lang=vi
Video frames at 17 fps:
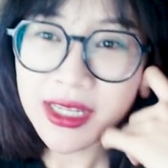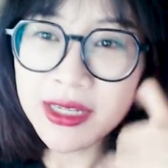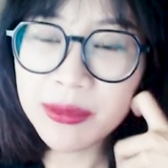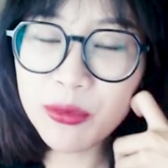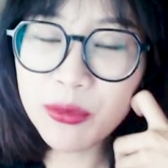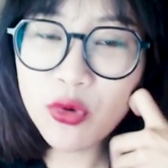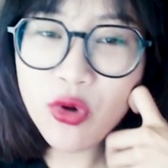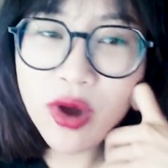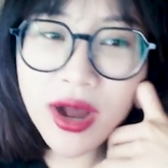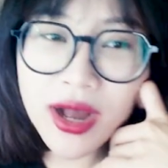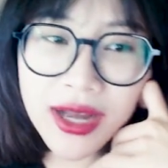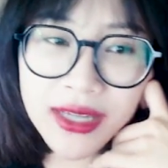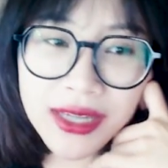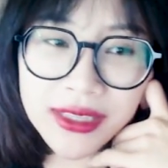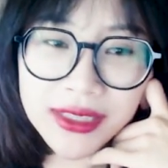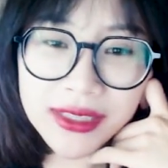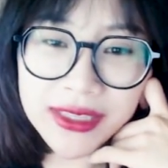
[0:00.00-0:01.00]
mua
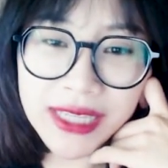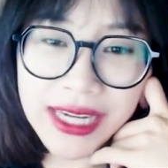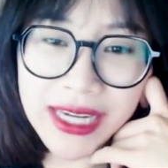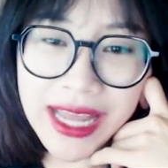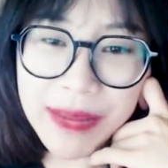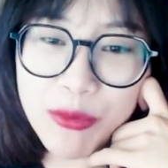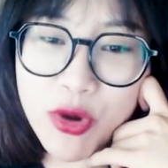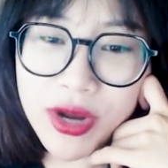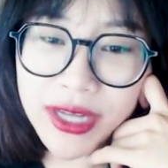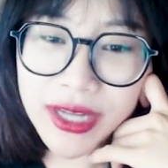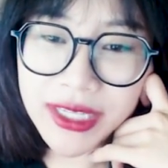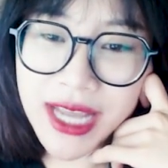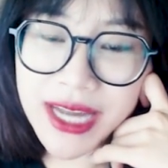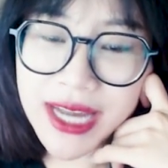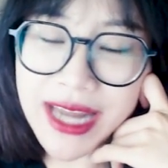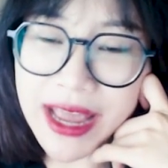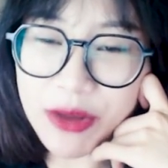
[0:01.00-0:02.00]
cái này mua cái
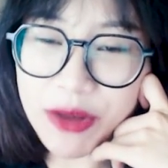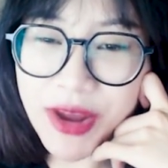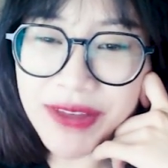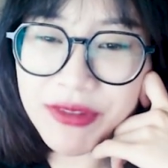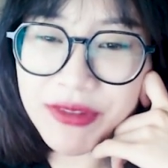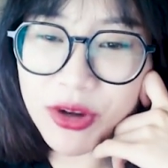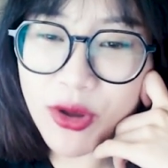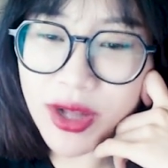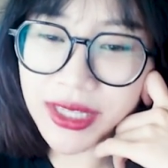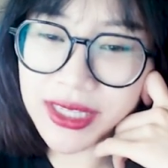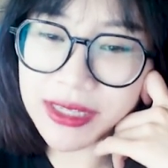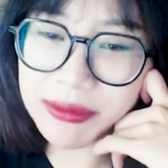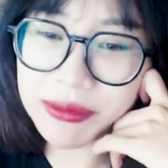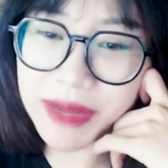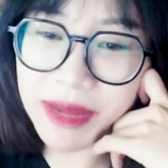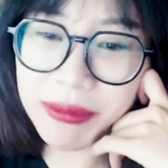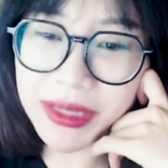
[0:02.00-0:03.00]
kia để quay vlog thì mẹ mình